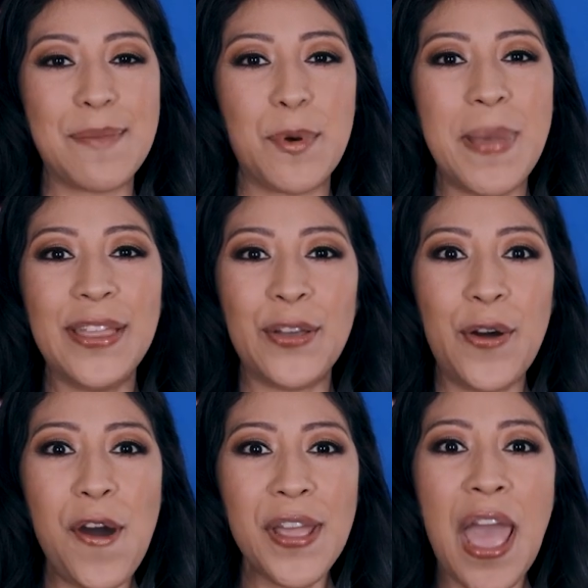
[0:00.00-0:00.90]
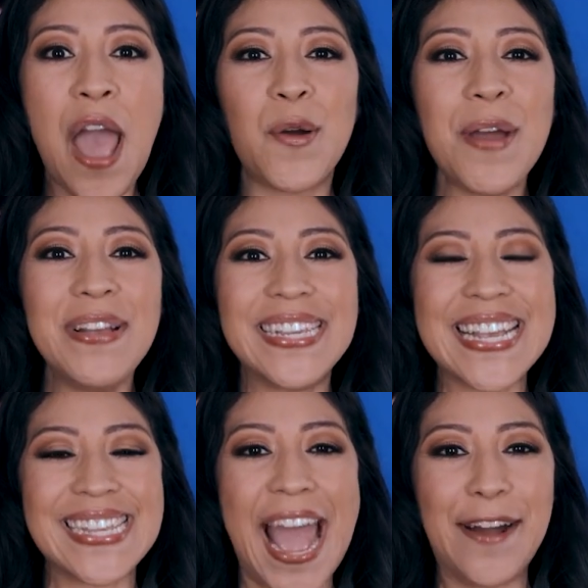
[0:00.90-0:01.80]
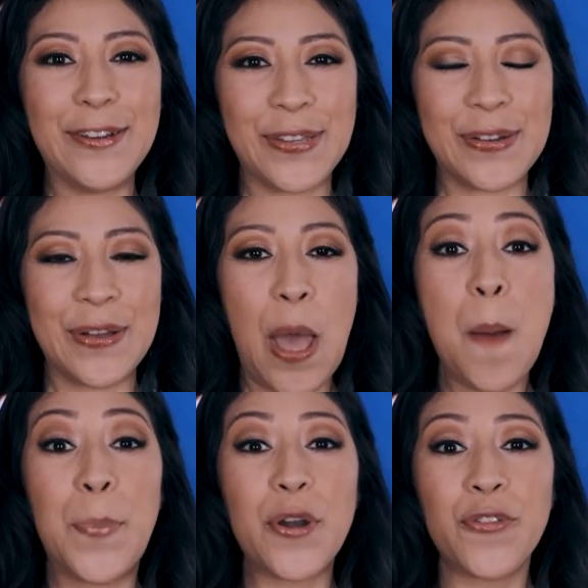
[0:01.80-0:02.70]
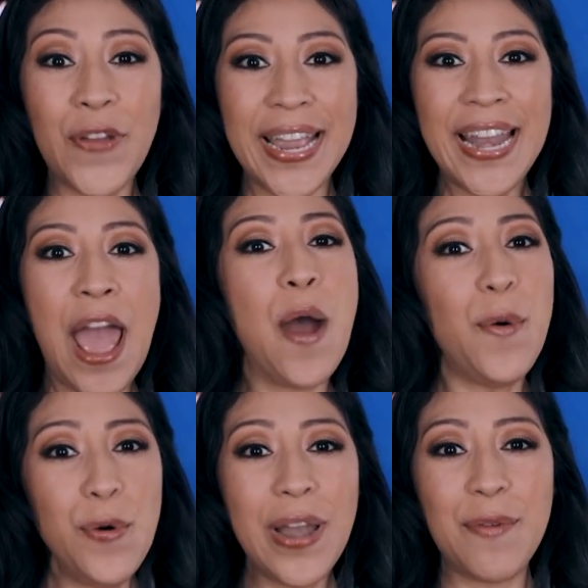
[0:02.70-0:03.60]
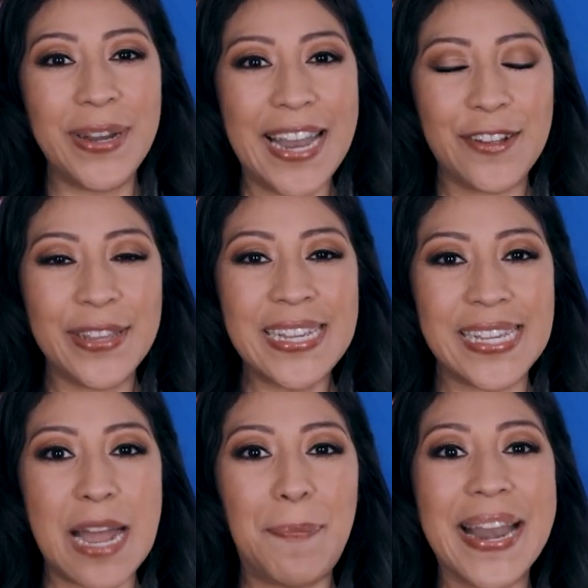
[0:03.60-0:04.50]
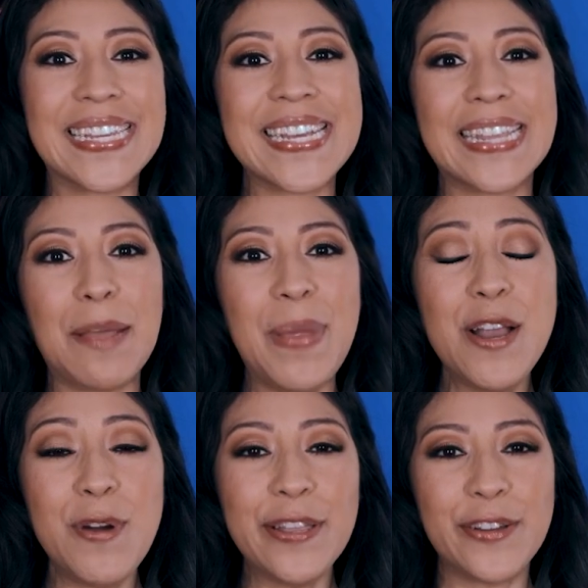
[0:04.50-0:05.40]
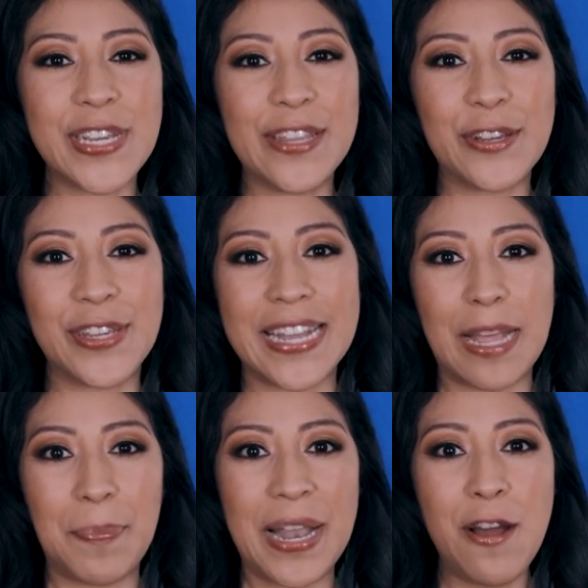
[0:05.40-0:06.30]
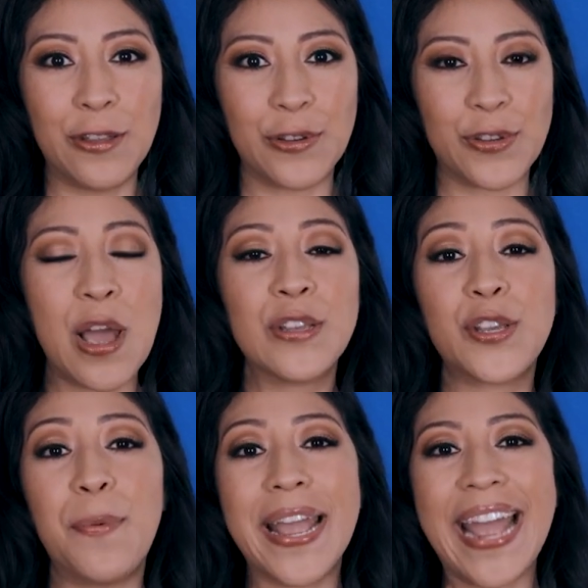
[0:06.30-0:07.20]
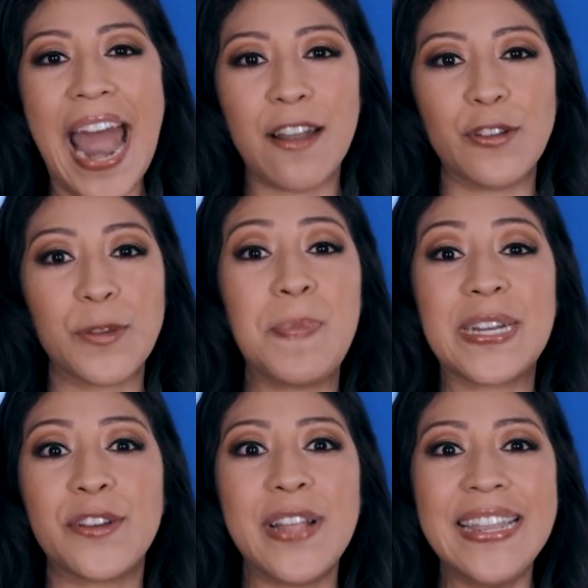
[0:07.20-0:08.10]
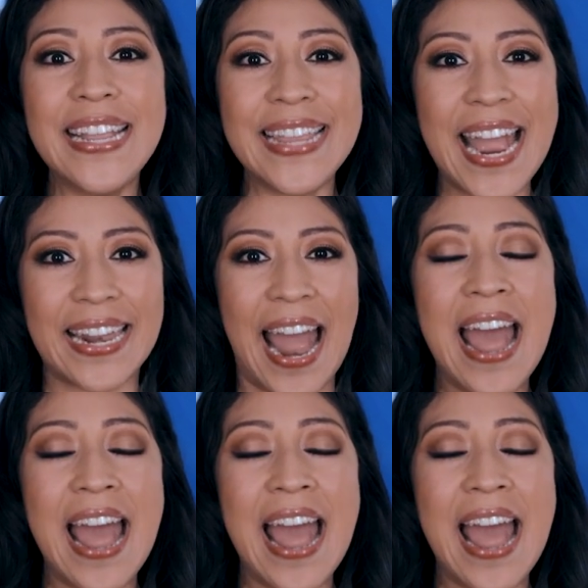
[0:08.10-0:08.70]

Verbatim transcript: al momento. Hoy, jueves 10 de agosto. Por fin, una buena noticia para 7.407 pilotos, sobrecargos, personal de tierra,